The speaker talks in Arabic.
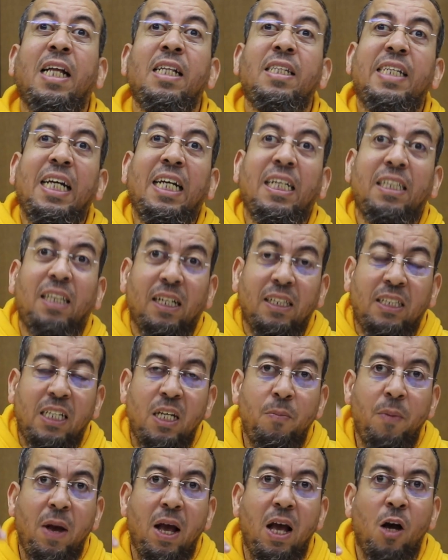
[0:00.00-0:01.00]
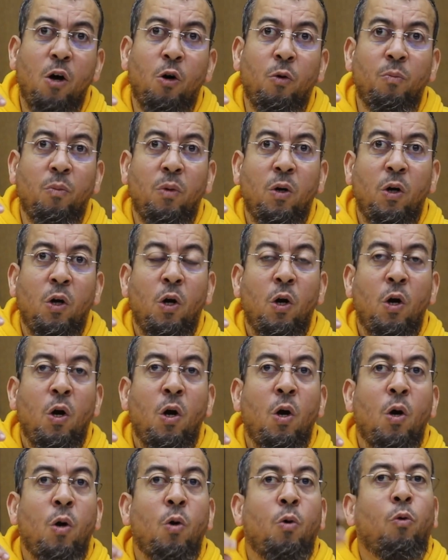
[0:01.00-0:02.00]
كنتي حضرتي معاهم
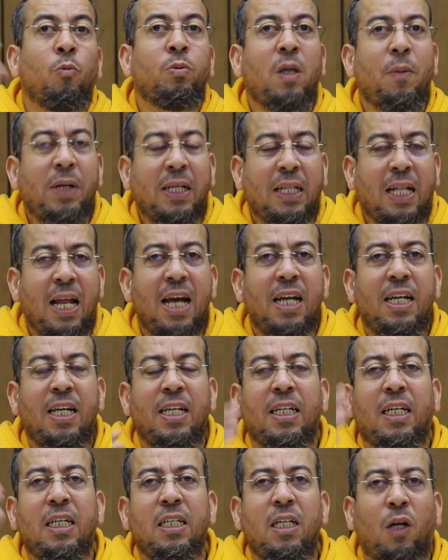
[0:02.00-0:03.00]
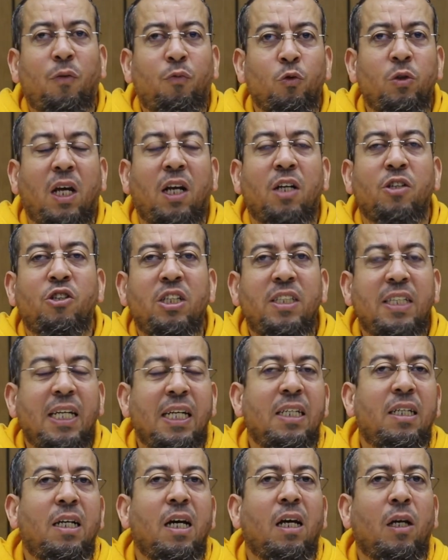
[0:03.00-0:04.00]
وبطبيعه الحال حنا كنعرفوا درجات
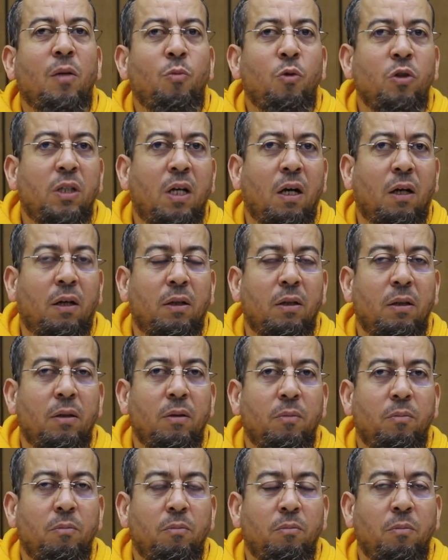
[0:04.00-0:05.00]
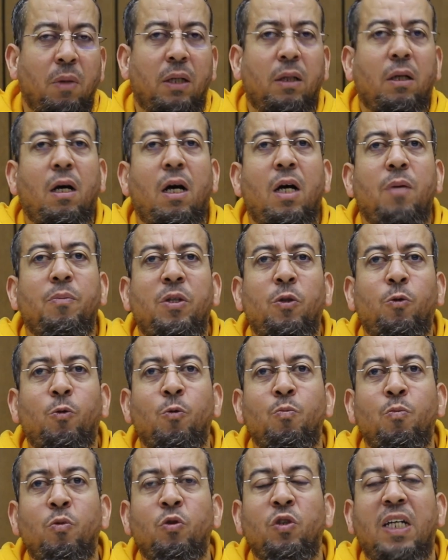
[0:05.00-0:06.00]
انكار المنكر من راى
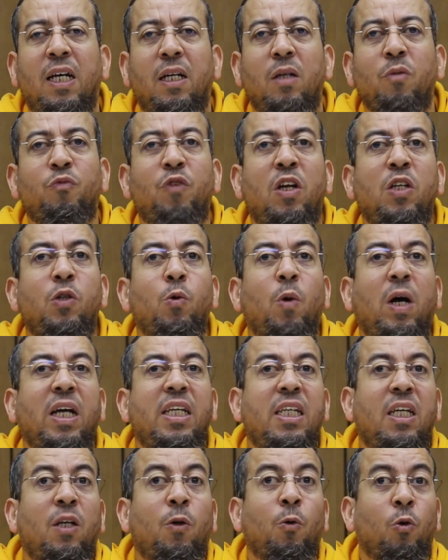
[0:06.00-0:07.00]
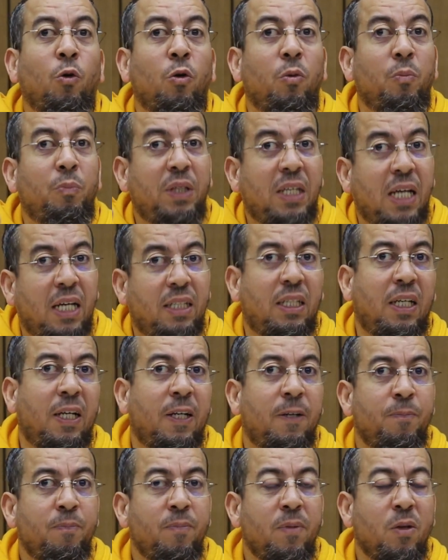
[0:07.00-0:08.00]
منكم منكرا فليغيره
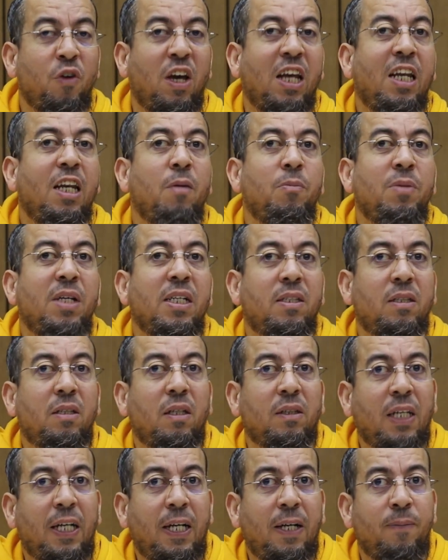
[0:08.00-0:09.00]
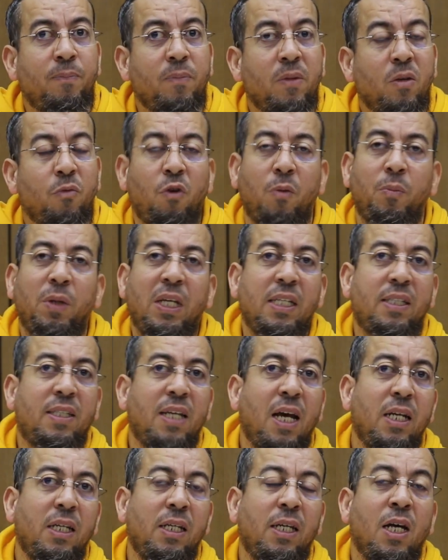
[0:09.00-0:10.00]
بيده فان لم يستطع
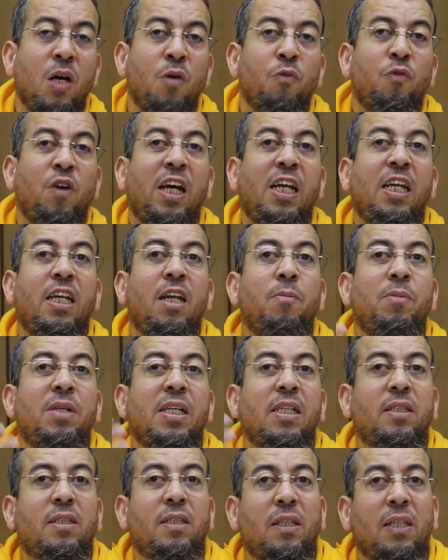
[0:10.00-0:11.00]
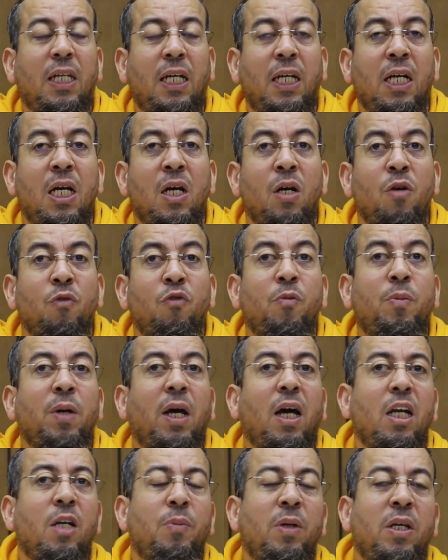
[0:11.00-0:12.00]
فبلسانه فان لم يستطع
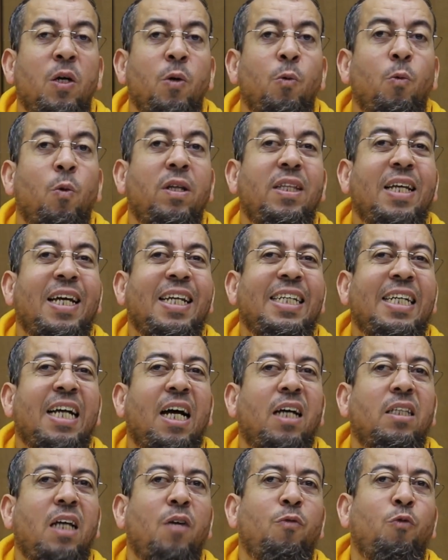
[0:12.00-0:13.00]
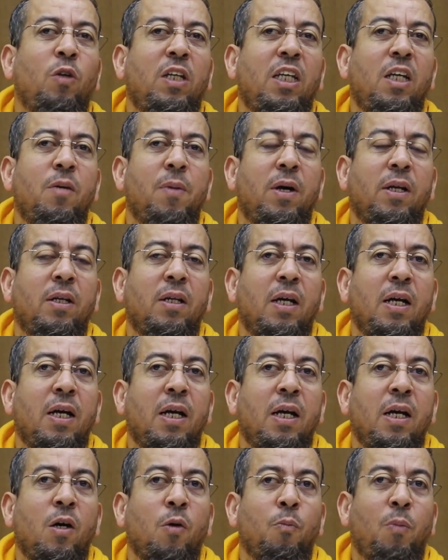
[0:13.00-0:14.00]
فبقلبه وذلك اضعف الايمان
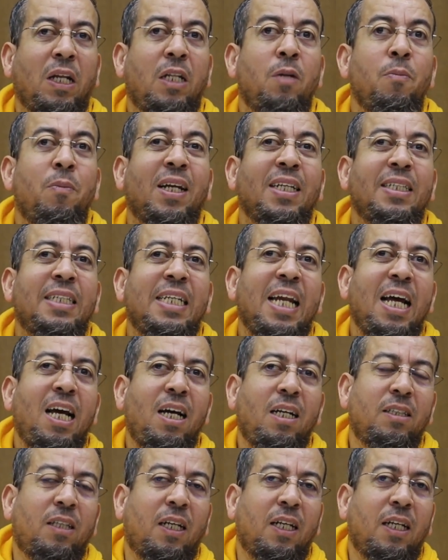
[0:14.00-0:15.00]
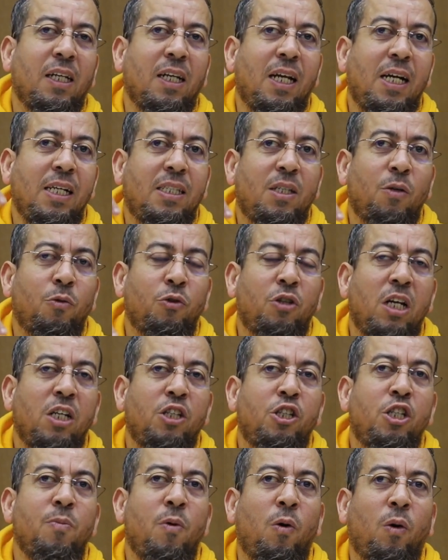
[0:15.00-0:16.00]
بعض المرات الا حضرك الله عز
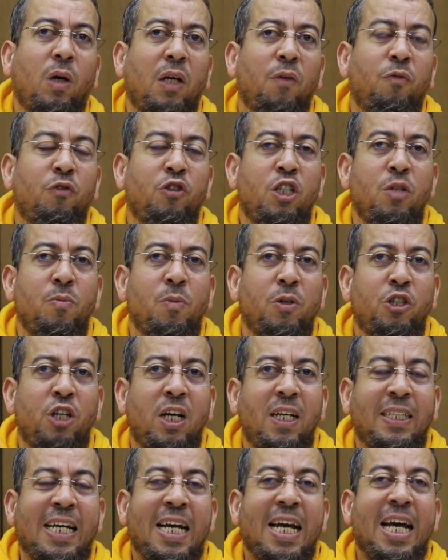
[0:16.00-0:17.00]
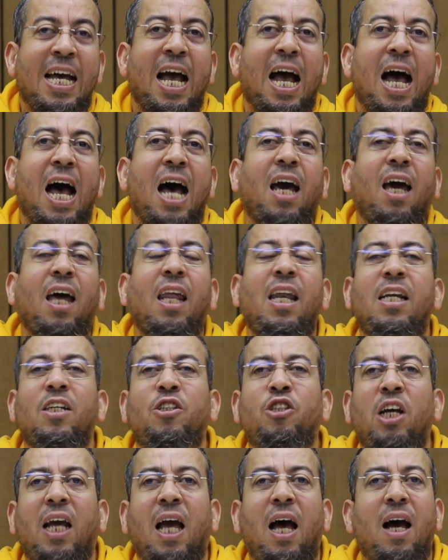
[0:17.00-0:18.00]
وجل شي موقف شي مشهد اقل
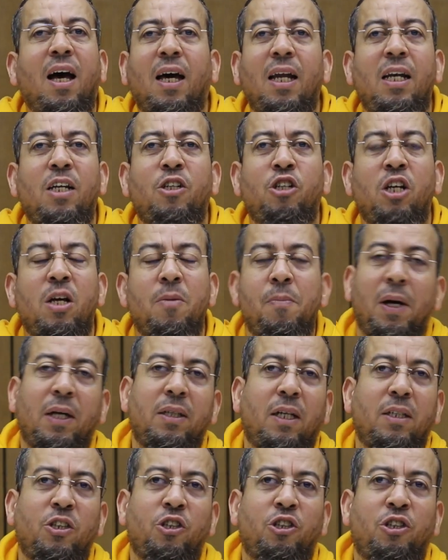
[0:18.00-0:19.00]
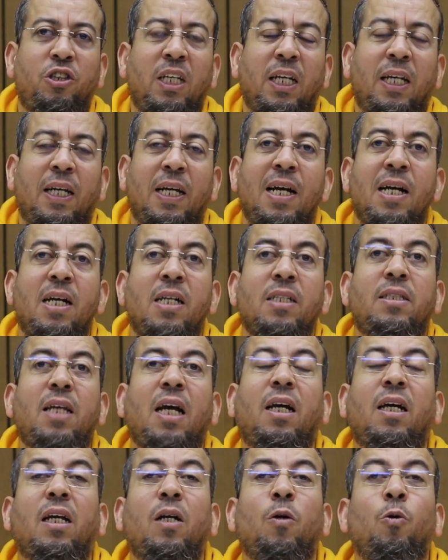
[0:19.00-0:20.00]
شيء اقل شيء ما قدرتيش دير
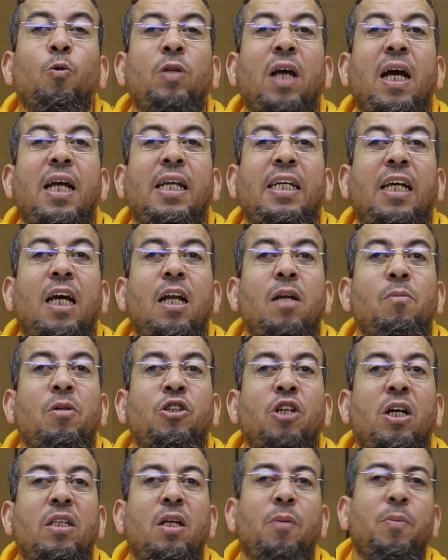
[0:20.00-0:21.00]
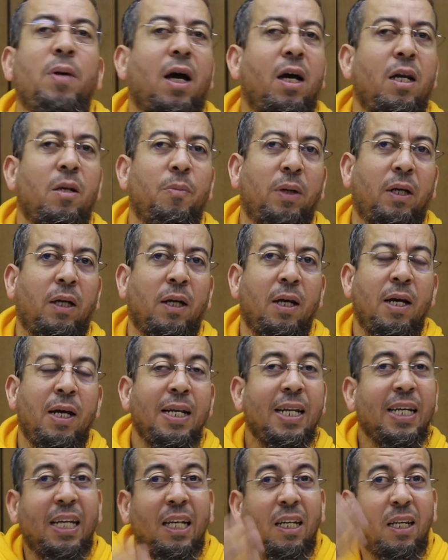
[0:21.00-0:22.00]
تكره ذلك المشهد بقلبك
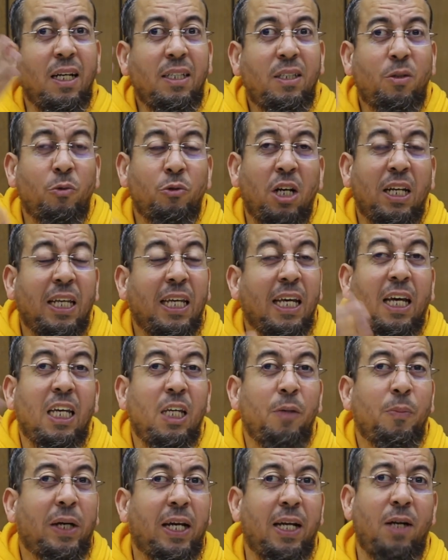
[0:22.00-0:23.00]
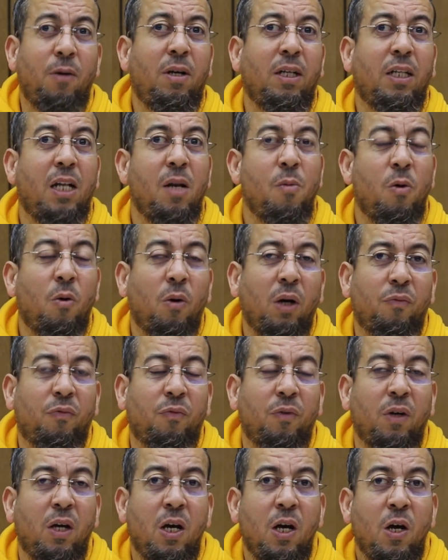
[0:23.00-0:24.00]
لكن الله عز وجل كيغيبك على واحد
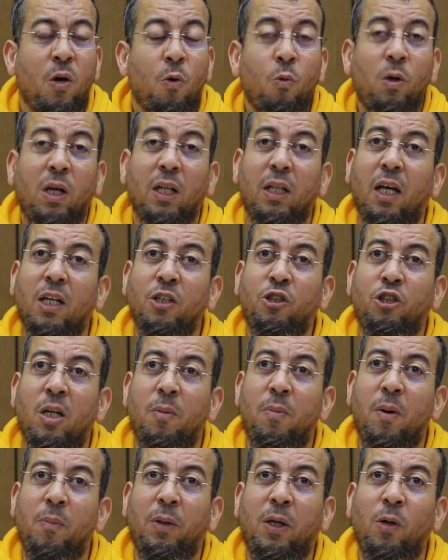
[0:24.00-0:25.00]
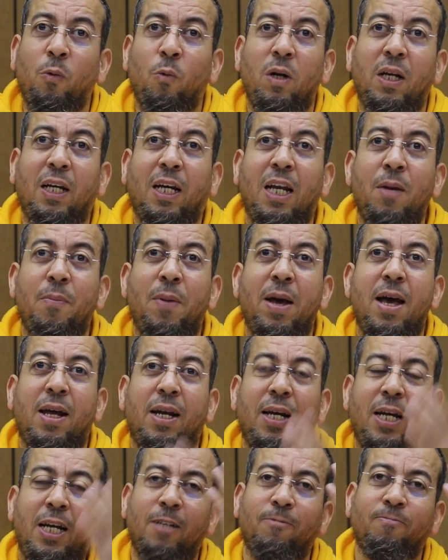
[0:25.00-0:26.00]
الموقف وكتلقى الشباب كيقول لك
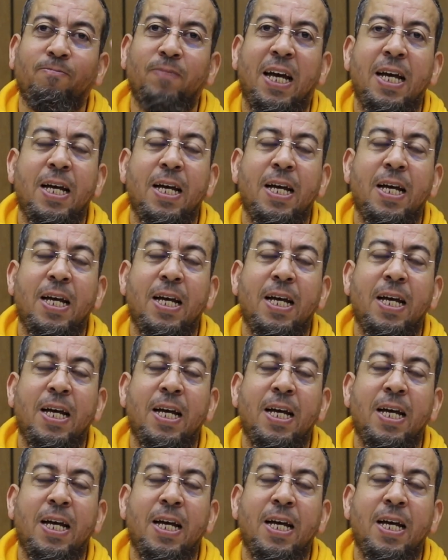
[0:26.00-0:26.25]
البارح